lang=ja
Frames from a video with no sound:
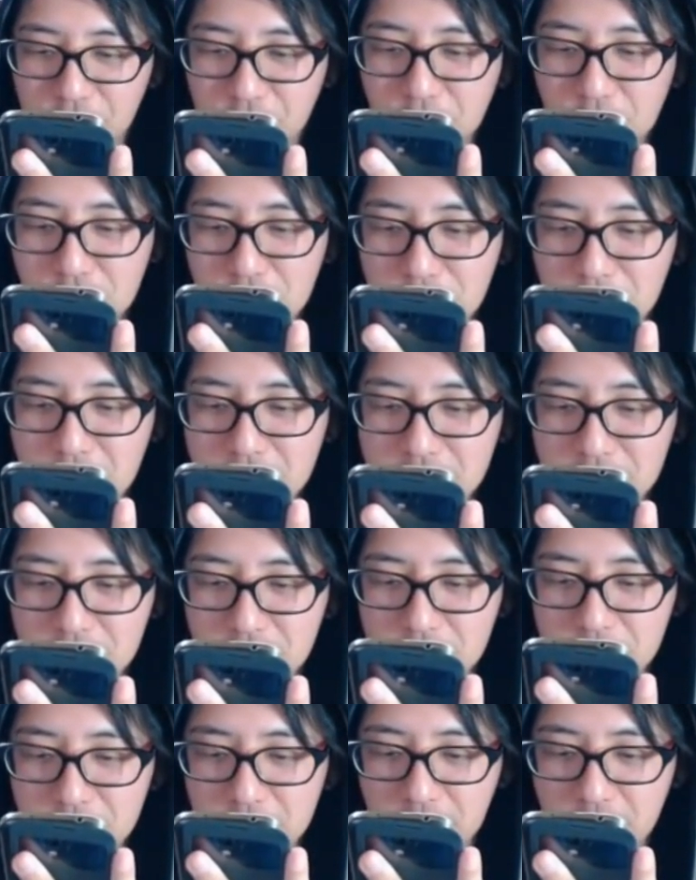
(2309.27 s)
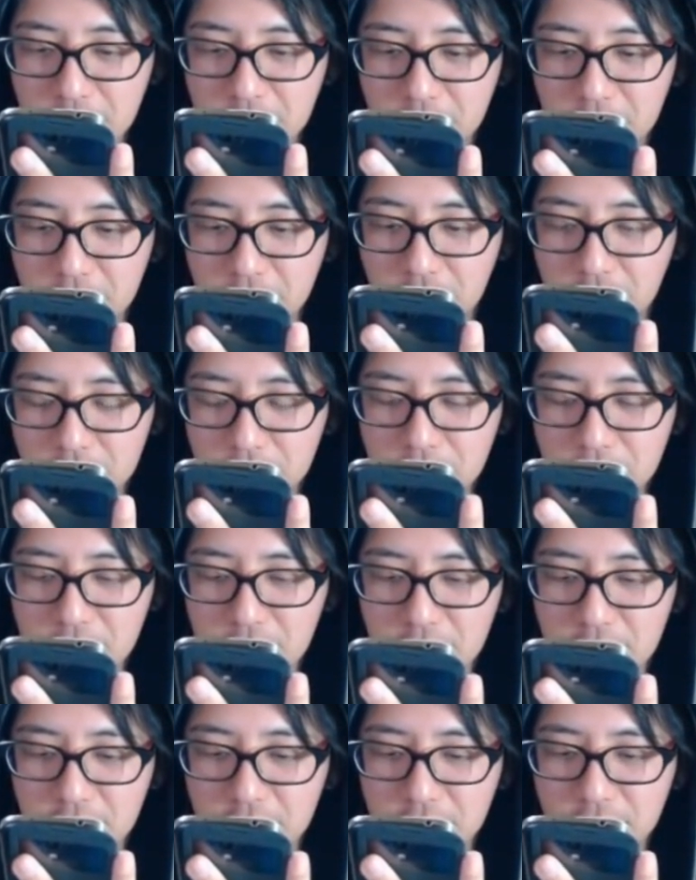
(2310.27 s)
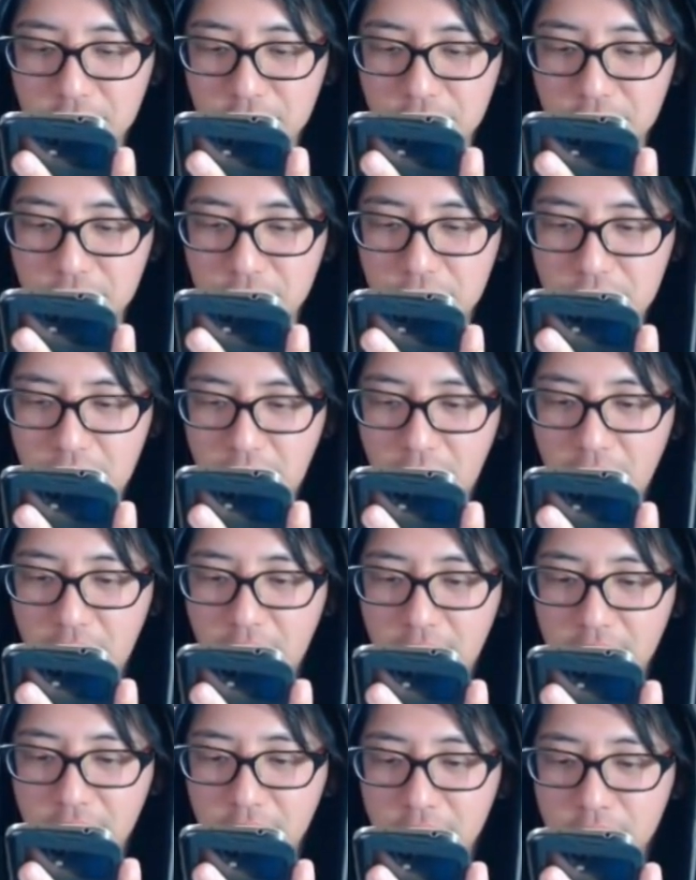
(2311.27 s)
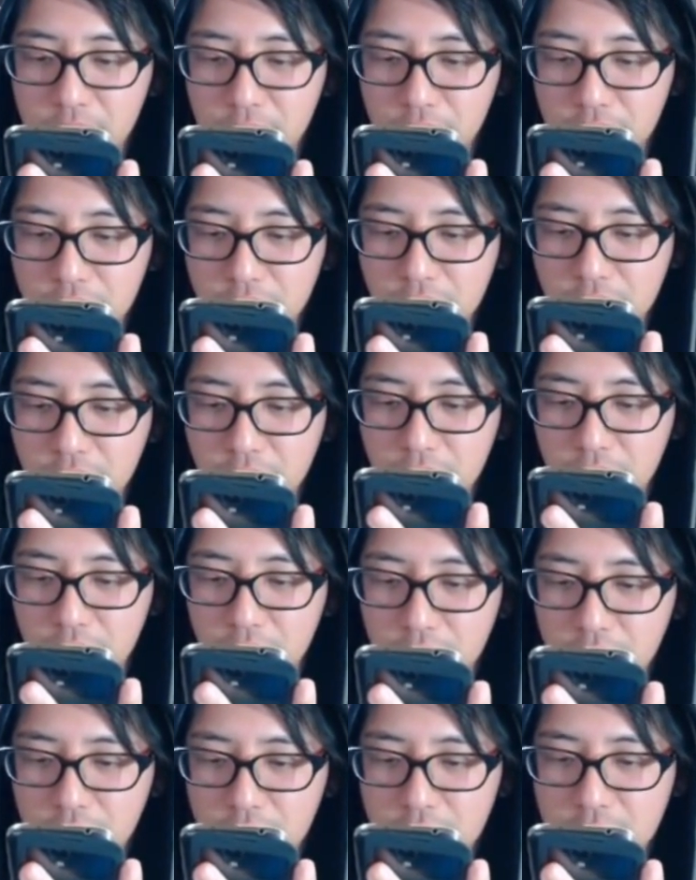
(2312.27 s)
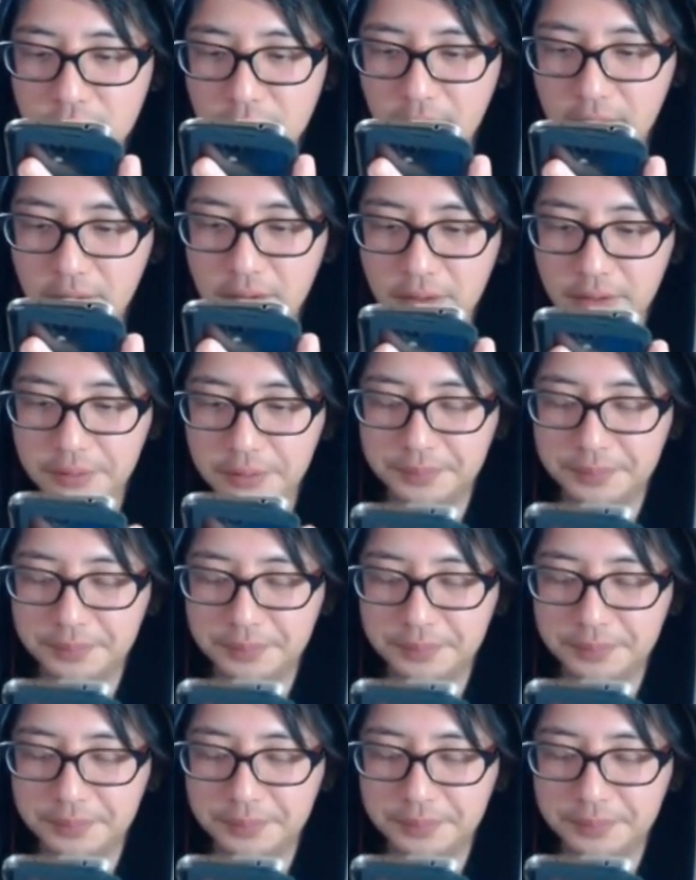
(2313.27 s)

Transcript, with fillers: 人のパズルを見てると本当にすごいなーって思うこと多いですね。